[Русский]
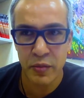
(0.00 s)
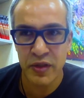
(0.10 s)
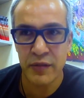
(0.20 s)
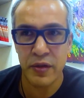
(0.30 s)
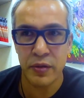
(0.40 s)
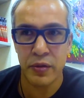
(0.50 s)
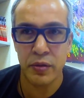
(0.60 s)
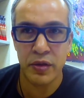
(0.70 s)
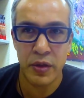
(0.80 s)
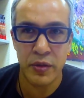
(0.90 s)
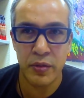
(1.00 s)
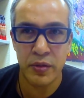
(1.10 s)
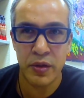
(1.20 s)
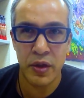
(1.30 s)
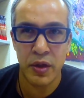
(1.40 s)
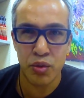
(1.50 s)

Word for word: мотивировать людей